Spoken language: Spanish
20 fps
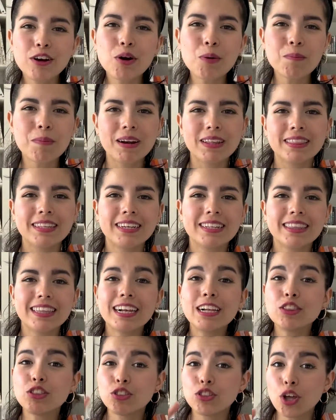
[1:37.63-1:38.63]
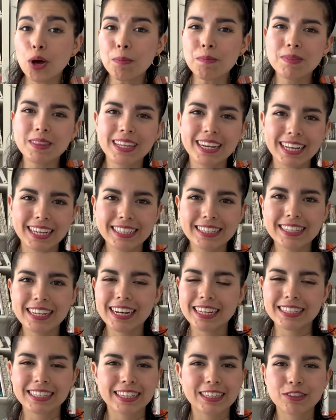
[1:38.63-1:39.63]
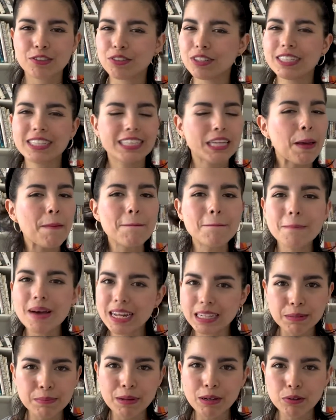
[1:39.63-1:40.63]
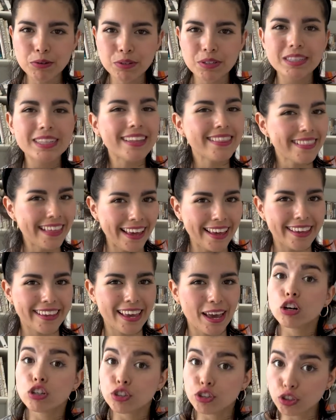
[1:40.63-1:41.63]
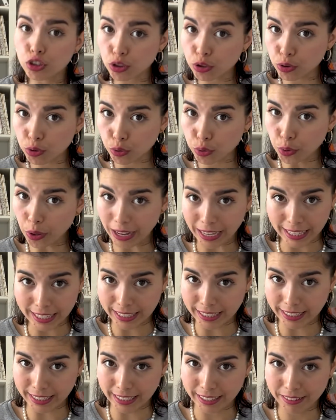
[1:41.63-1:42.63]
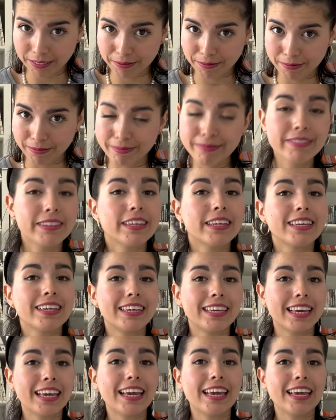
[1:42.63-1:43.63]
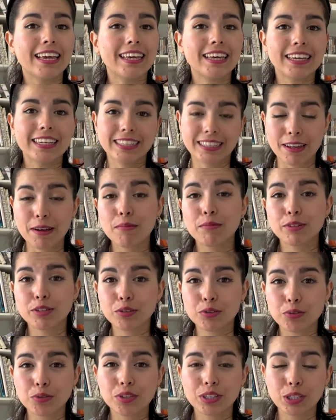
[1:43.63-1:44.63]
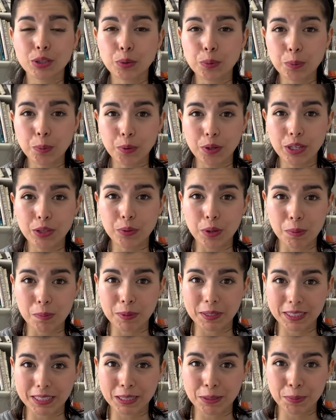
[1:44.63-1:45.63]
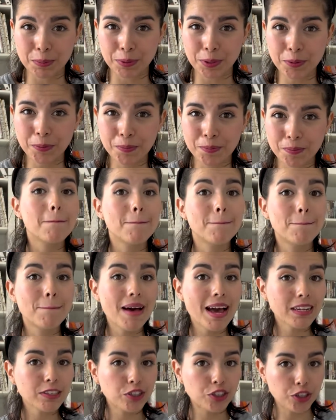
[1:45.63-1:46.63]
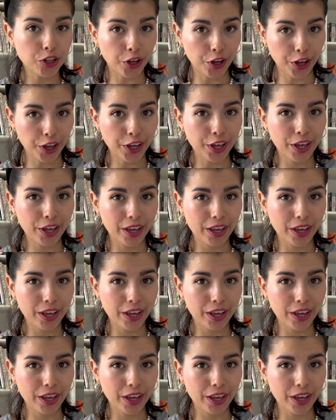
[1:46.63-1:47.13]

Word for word: compartirte el top 3 de las canciones que más me gustan de ella. Sensualité, que estábamos escuchando un poquito al principio. Ma sœur,